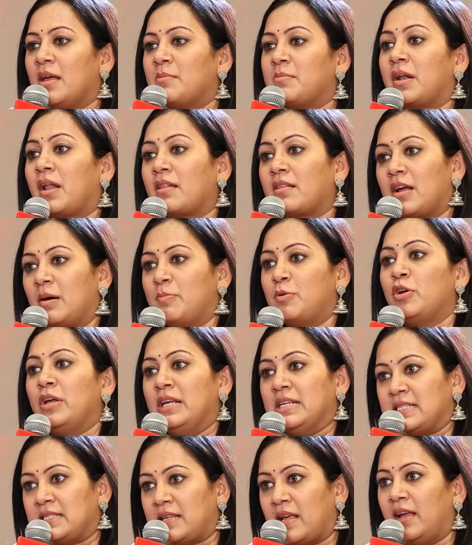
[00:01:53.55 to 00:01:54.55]
பட் அதுக்கப்புறம்
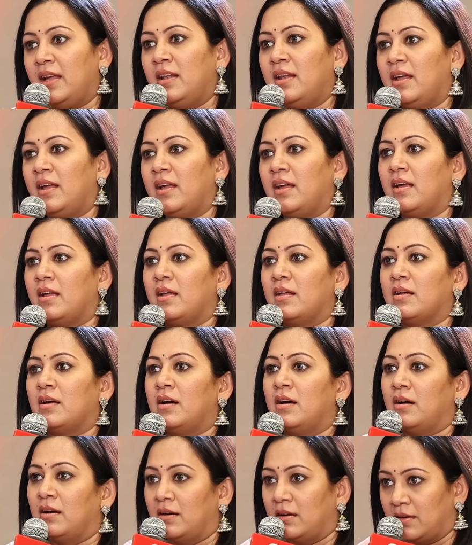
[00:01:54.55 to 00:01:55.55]
ஹி சேலிங்
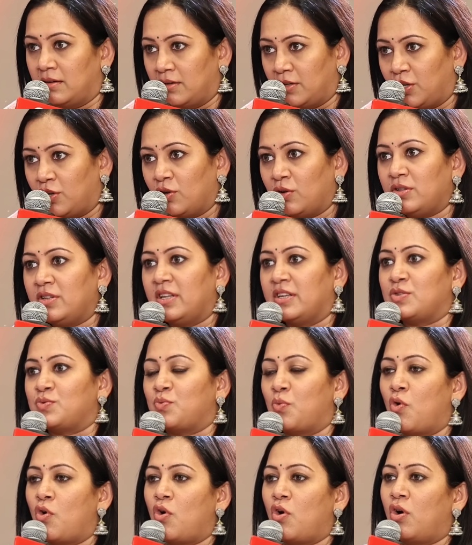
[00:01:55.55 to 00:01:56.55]
யூனோ தேர்ஸ்
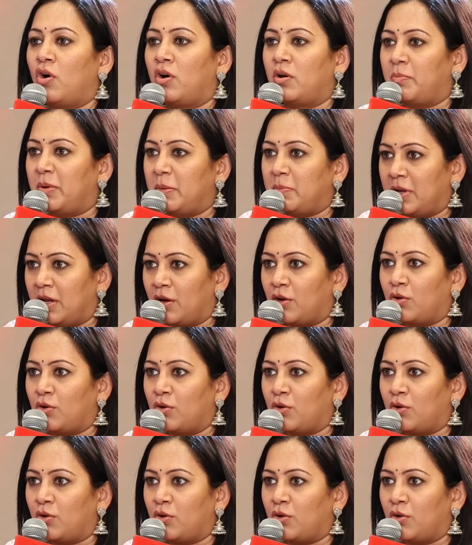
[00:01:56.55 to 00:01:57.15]
வார் பீப்புள்